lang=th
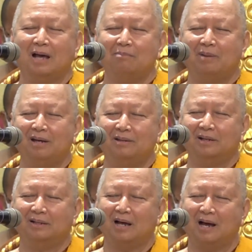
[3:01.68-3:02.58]
ทำให้
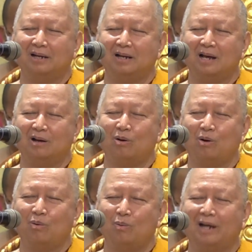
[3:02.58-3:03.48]
สถานะข
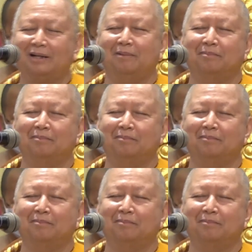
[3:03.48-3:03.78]
องวัด